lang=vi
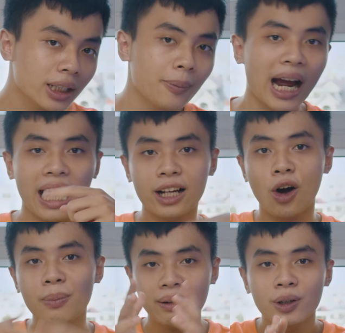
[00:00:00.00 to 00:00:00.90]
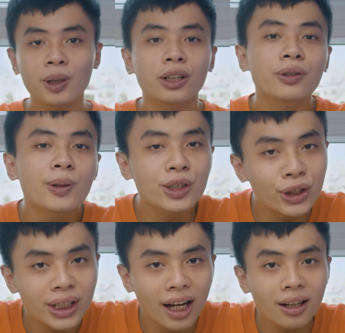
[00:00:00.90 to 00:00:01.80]
thì bạn hãy comment với mình ở phía bên
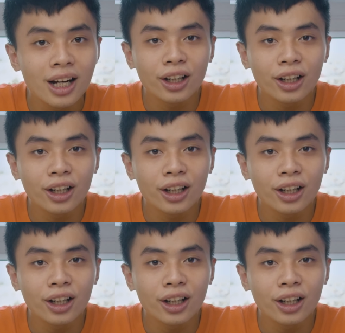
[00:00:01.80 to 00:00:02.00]
dưới nhé